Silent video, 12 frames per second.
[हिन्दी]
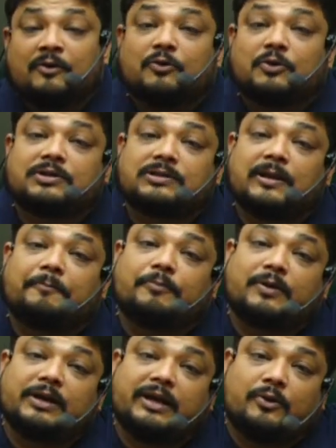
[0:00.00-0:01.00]
वो सब
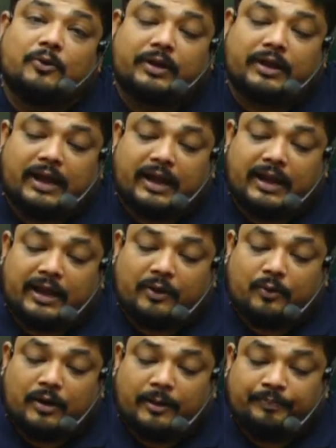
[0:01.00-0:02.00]
क्लियर हो गया या नहीं
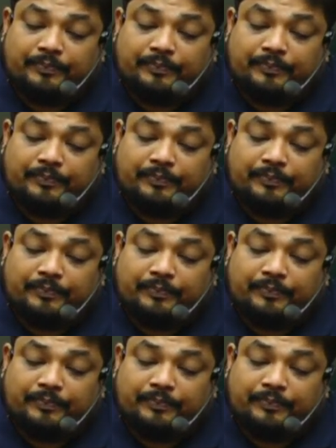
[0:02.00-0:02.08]
हुआ